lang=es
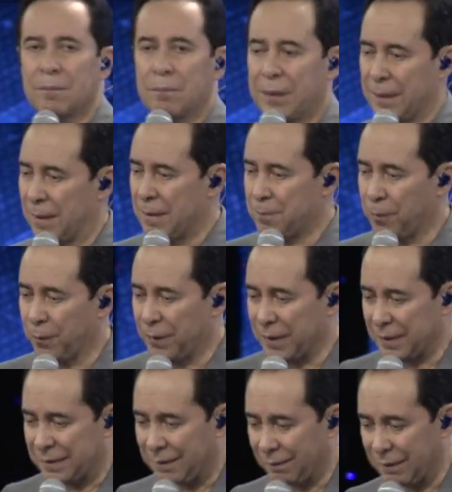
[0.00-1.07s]
para el poder
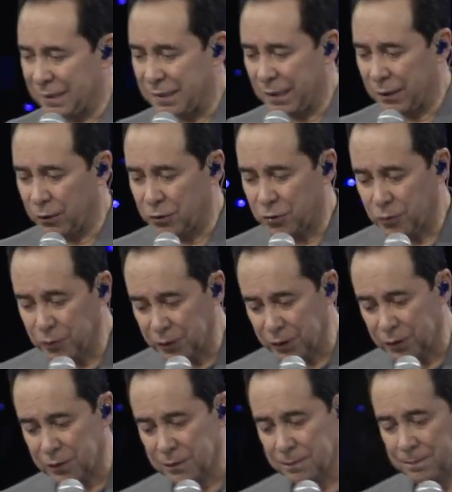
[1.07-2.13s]
establecer los
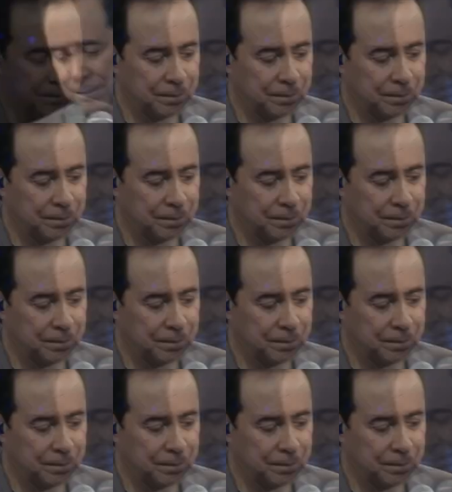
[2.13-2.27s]
suyos.